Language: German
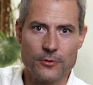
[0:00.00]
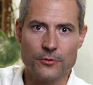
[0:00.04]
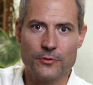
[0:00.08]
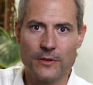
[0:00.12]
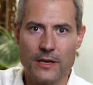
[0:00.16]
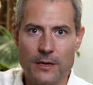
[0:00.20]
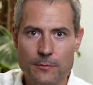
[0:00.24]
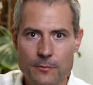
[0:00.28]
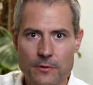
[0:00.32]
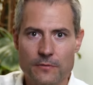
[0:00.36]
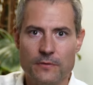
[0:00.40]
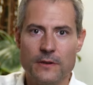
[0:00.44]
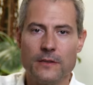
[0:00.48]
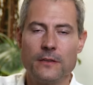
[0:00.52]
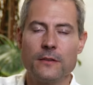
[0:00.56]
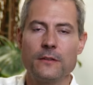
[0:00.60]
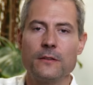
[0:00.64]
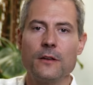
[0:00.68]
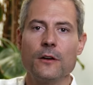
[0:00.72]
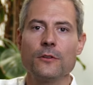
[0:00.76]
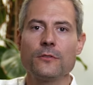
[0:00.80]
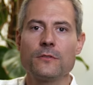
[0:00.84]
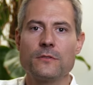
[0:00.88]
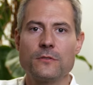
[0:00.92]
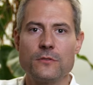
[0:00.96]
und immer wieder
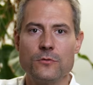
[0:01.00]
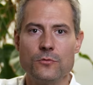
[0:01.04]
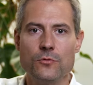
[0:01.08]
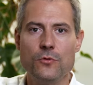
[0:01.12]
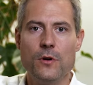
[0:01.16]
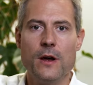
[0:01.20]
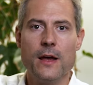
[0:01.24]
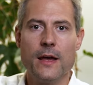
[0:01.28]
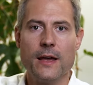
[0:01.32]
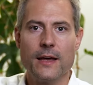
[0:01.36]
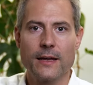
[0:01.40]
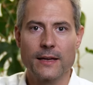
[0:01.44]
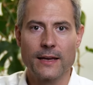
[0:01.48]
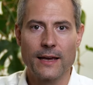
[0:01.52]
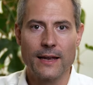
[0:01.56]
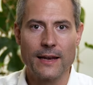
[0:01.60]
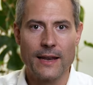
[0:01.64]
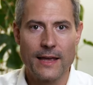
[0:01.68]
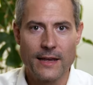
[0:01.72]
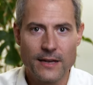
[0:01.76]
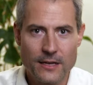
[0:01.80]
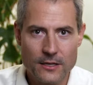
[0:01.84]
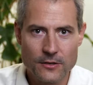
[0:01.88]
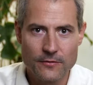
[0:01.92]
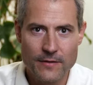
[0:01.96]
dazu
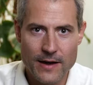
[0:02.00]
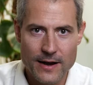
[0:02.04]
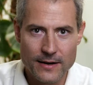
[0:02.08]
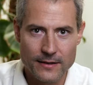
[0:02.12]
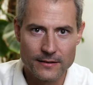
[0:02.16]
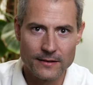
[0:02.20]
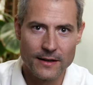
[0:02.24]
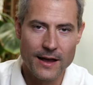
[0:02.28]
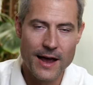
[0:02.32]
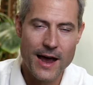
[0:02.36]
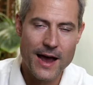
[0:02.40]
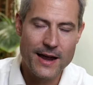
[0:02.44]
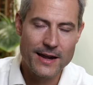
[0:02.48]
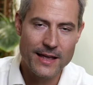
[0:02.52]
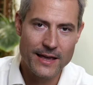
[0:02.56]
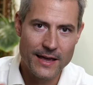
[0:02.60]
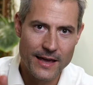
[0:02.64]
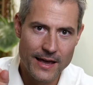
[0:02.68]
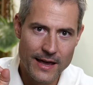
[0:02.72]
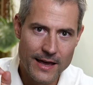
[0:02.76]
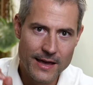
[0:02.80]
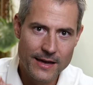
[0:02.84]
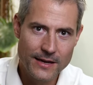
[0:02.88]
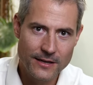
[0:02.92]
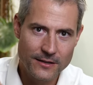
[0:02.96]
gelenkt werden. Eine
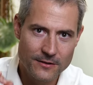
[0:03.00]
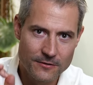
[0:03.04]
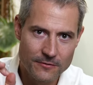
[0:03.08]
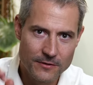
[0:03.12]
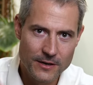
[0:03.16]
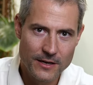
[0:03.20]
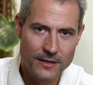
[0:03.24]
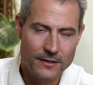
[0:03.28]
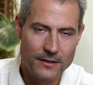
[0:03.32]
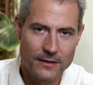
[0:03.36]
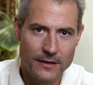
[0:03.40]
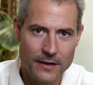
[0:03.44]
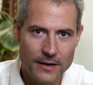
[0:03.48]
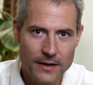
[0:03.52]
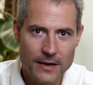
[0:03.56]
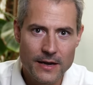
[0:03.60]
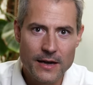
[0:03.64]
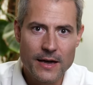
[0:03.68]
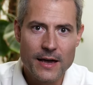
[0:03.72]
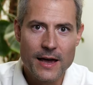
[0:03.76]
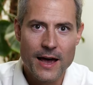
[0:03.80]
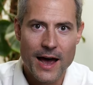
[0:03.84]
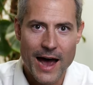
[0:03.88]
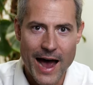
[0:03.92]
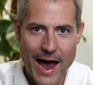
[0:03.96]
echt wichtige
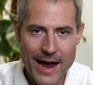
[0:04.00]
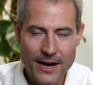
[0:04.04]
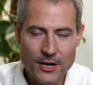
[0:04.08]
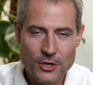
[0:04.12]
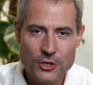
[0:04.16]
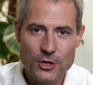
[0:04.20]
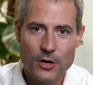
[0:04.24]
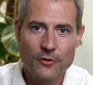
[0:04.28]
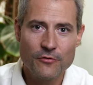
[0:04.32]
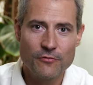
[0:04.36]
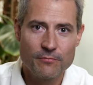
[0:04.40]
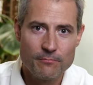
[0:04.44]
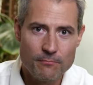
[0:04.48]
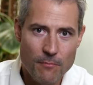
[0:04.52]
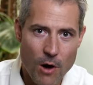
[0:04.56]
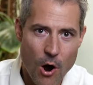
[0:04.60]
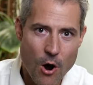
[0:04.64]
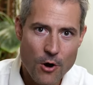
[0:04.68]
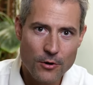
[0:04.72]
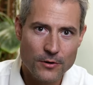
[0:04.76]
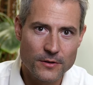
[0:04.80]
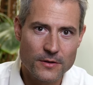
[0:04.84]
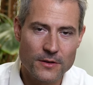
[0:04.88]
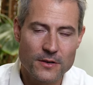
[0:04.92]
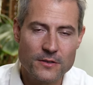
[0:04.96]
Eigenschaft.
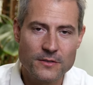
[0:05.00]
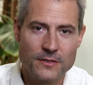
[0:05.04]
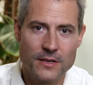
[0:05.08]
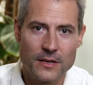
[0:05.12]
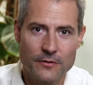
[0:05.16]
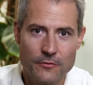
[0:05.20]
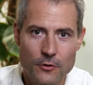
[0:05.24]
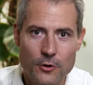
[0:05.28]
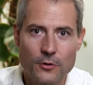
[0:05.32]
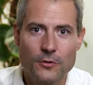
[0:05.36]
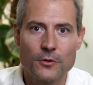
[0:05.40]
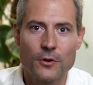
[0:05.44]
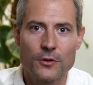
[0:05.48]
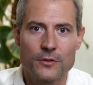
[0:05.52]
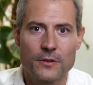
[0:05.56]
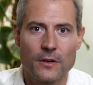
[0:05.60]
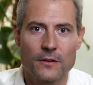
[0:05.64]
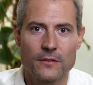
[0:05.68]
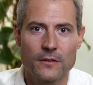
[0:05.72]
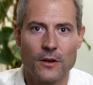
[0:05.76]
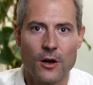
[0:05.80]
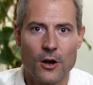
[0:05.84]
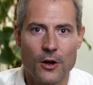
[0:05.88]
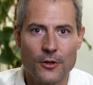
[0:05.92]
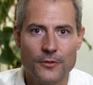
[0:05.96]
Macht das, gewöhnt euch
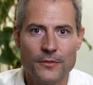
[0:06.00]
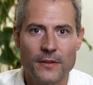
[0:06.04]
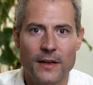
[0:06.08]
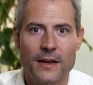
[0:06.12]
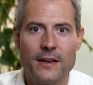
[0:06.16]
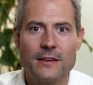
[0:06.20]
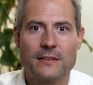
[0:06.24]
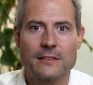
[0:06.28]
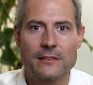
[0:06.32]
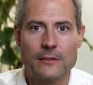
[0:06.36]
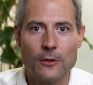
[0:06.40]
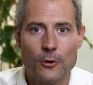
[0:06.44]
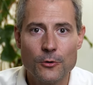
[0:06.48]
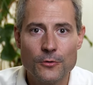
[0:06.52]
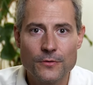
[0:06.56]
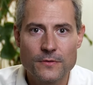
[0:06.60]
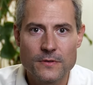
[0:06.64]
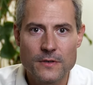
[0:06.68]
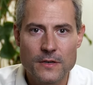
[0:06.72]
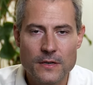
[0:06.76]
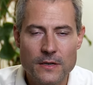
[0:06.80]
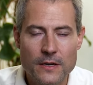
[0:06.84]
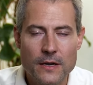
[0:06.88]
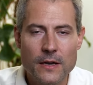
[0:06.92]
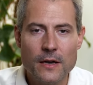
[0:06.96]
das an. Es lohnt
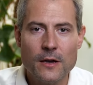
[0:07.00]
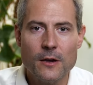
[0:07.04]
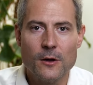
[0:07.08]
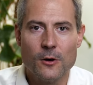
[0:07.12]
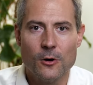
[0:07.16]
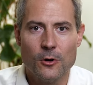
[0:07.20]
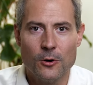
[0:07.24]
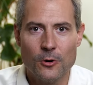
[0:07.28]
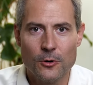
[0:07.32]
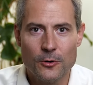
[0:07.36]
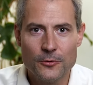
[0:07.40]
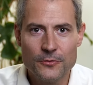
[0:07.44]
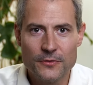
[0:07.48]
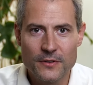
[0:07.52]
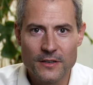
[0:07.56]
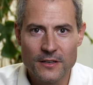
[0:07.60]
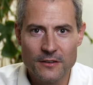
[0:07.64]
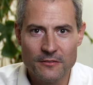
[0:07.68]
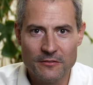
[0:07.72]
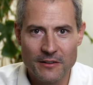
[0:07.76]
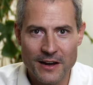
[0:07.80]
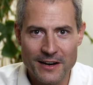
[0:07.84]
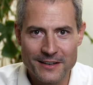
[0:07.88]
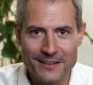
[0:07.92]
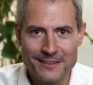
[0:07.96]
sich und
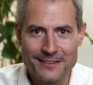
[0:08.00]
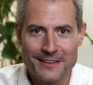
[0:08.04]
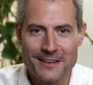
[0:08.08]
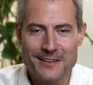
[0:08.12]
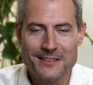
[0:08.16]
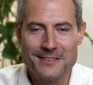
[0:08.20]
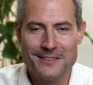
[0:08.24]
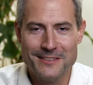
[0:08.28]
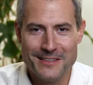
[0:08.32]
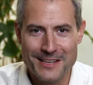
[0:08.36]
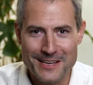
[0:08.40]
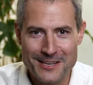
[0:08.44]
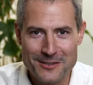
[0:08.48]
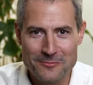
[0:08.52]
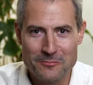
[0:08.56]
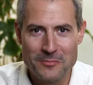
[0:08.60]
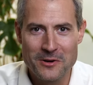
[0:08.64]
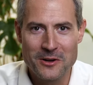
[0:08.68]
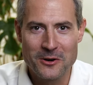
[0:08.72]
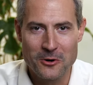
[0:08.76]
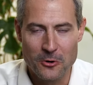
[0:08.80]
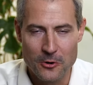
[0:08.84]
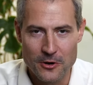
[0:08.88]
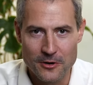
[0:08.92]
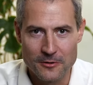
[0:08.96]
ihr werdet es nicht
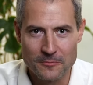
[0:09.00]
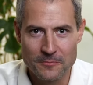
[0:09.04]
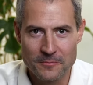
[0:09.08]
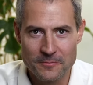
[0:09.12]
bereuen.